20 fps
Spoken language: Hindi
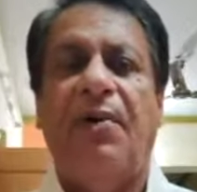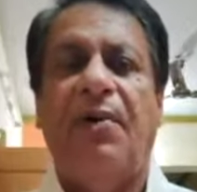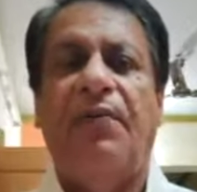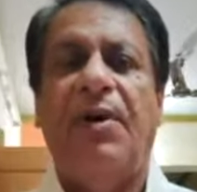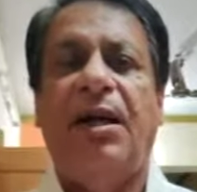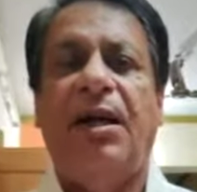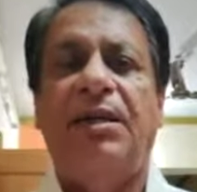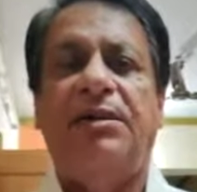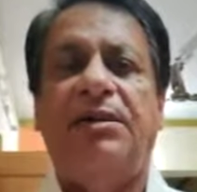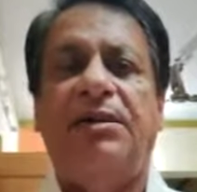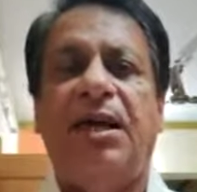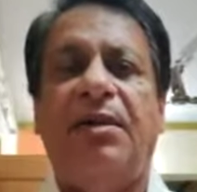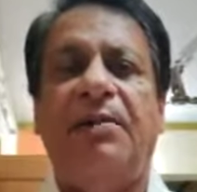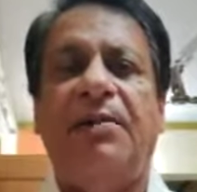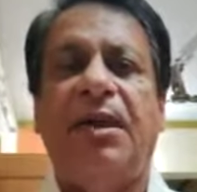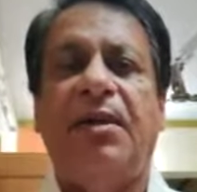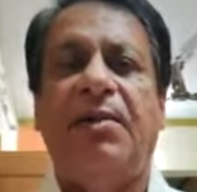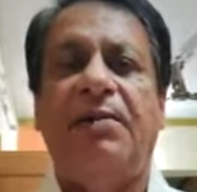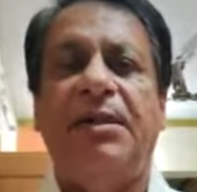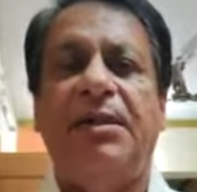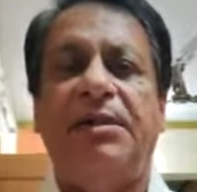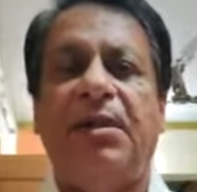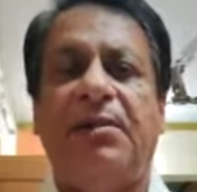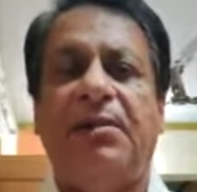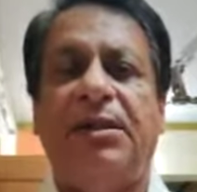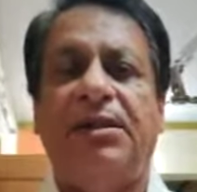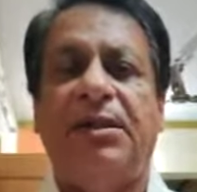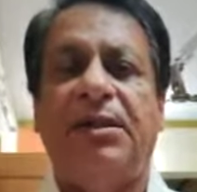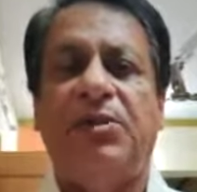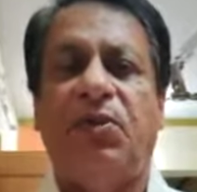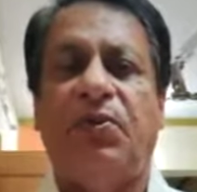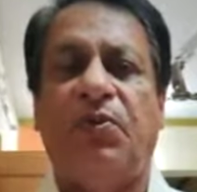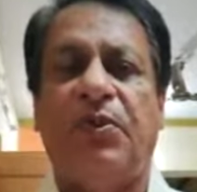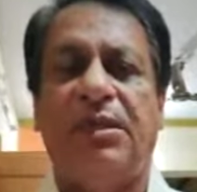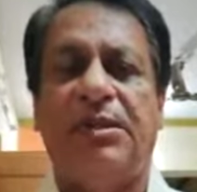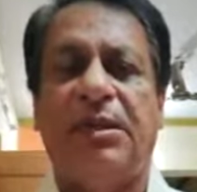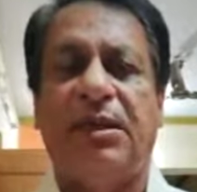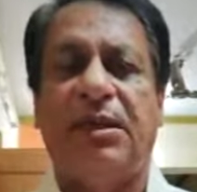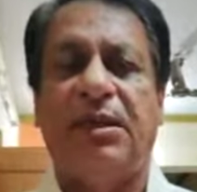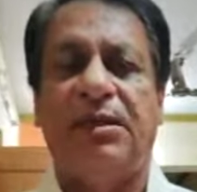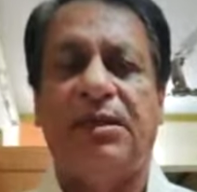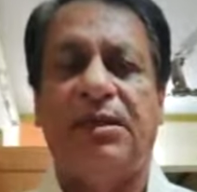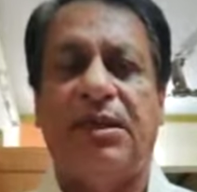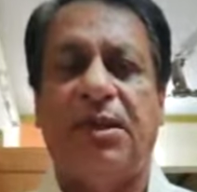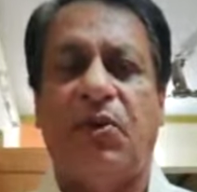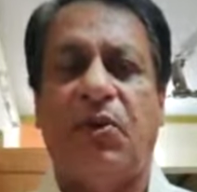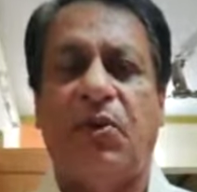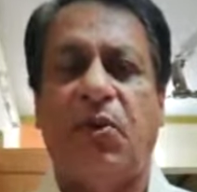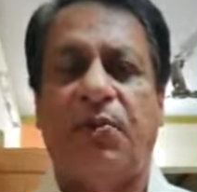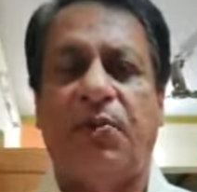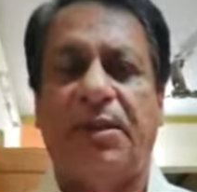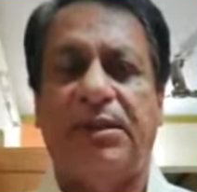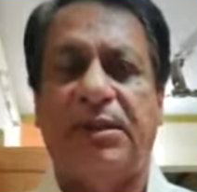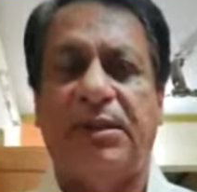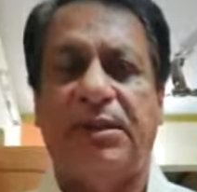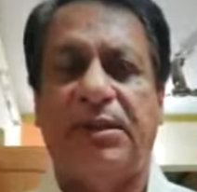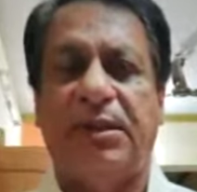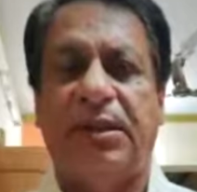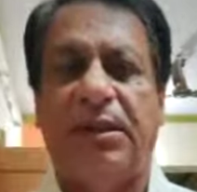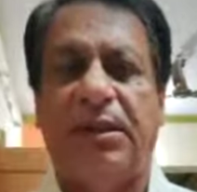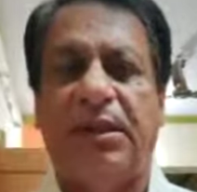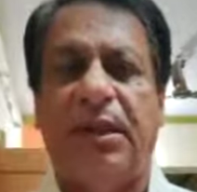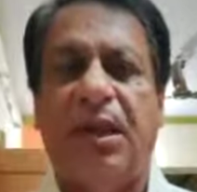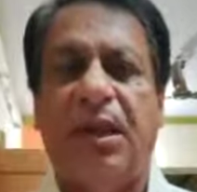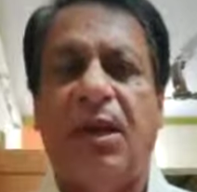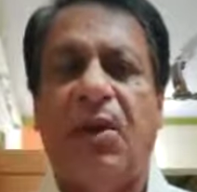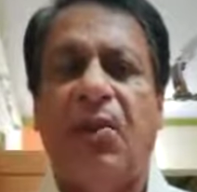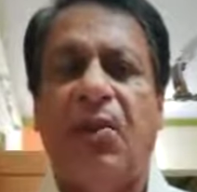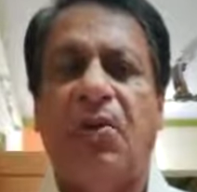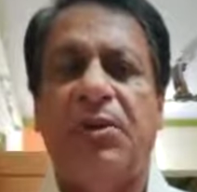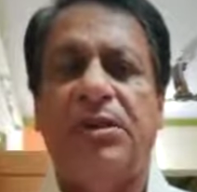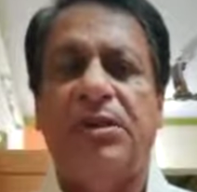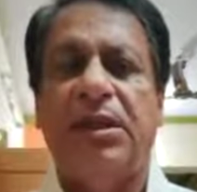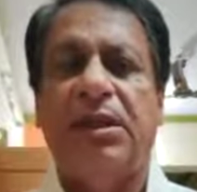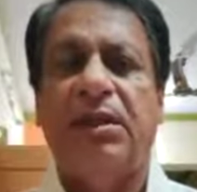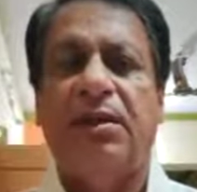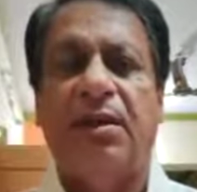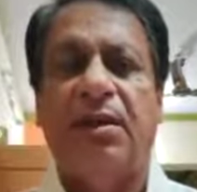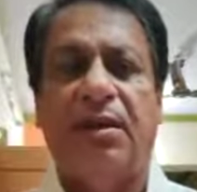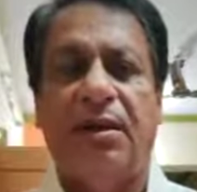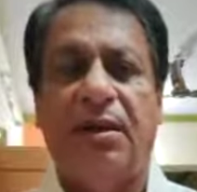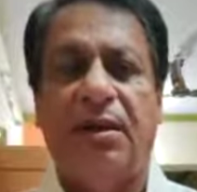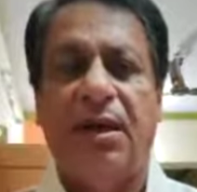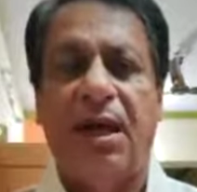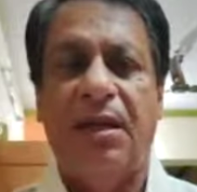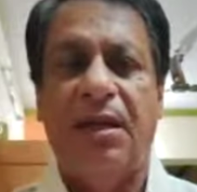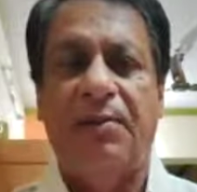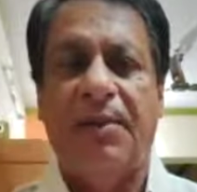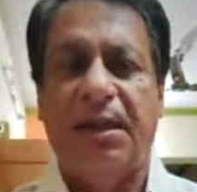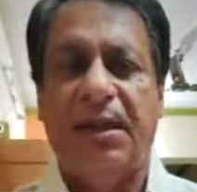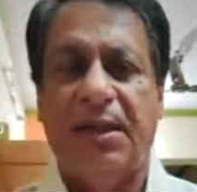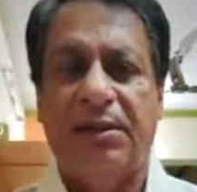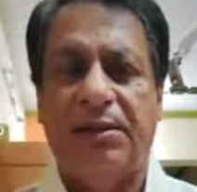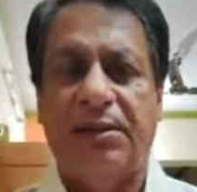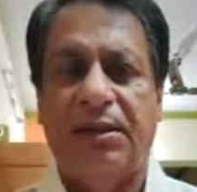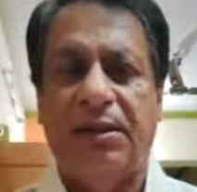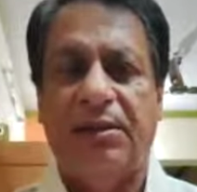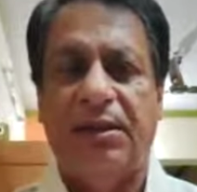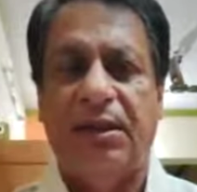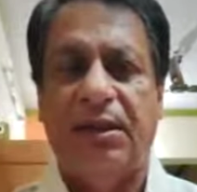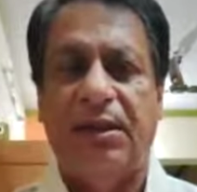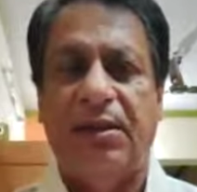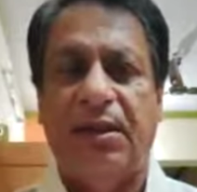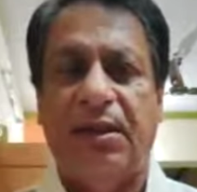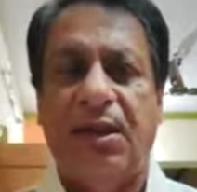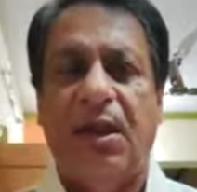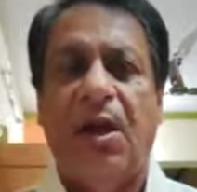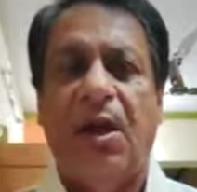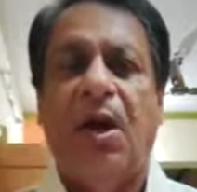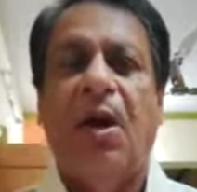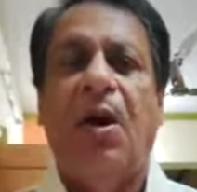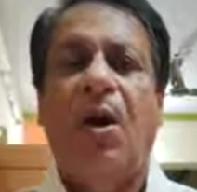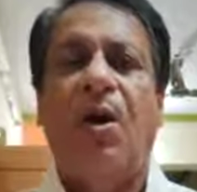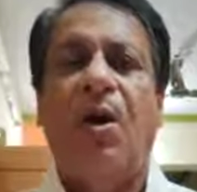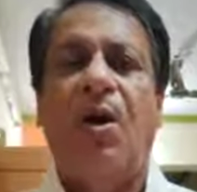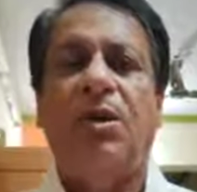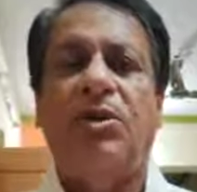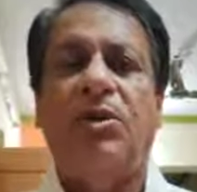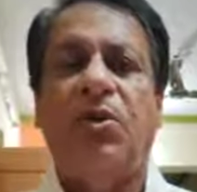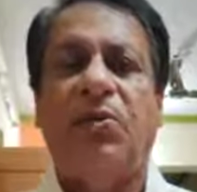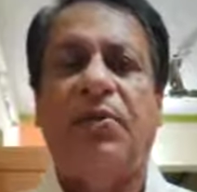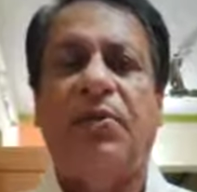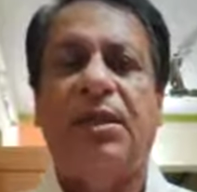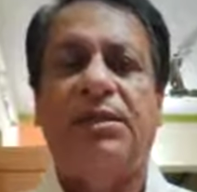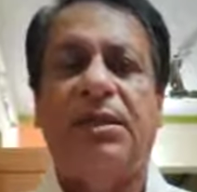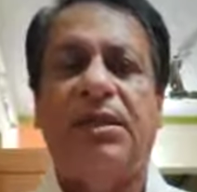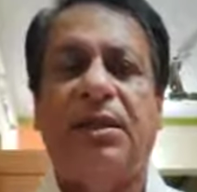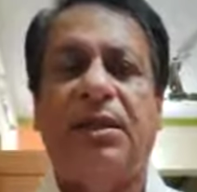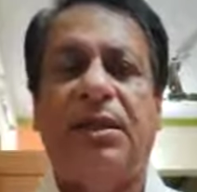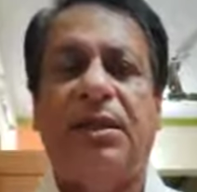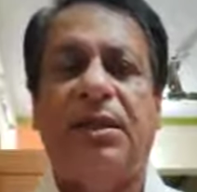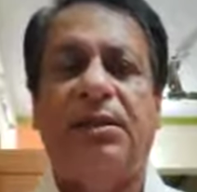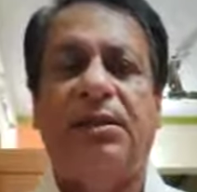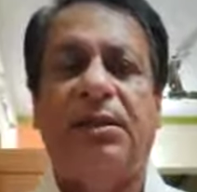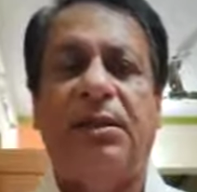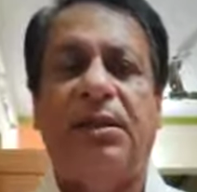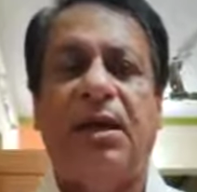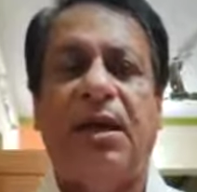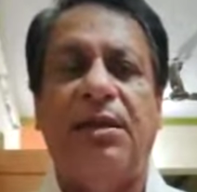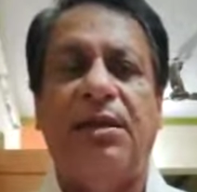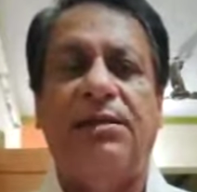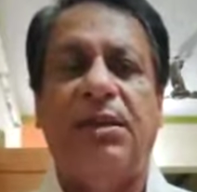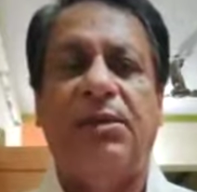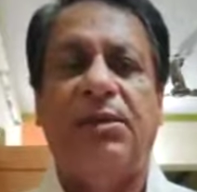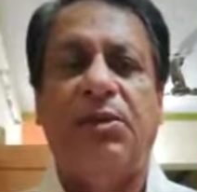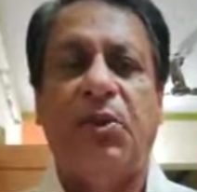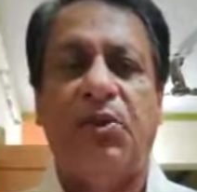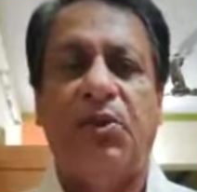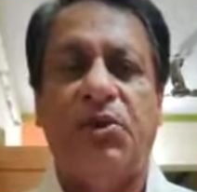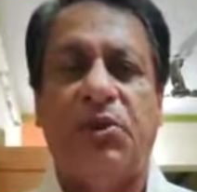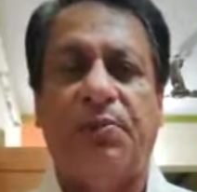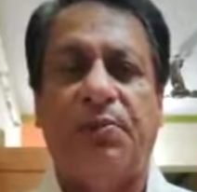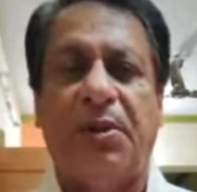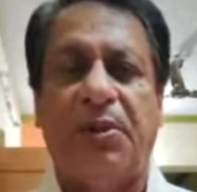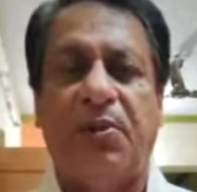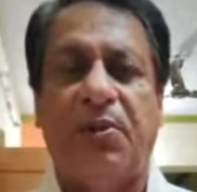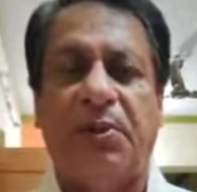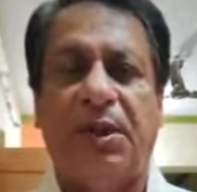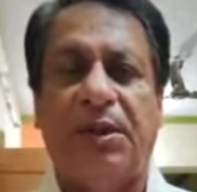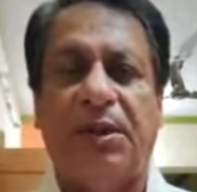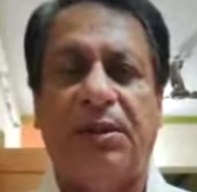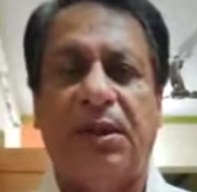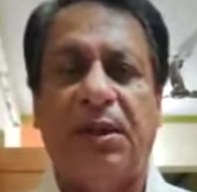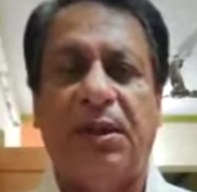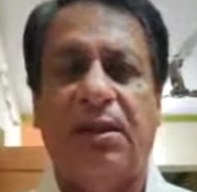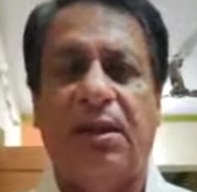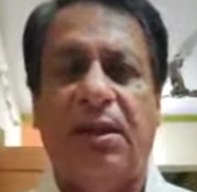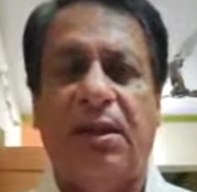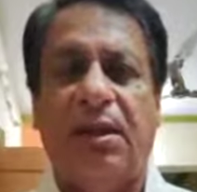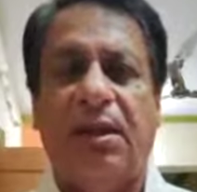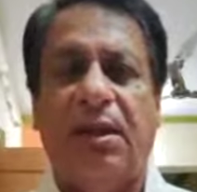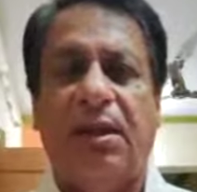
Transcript: अफगानिस्तान में लंबे समय तक सोवियत संघ की सेनाओं की उपस्थिति ने उसे कंगाल बना दिया था और सोवियत संघ के अंदर असंतोष उत्पन्न हो गया था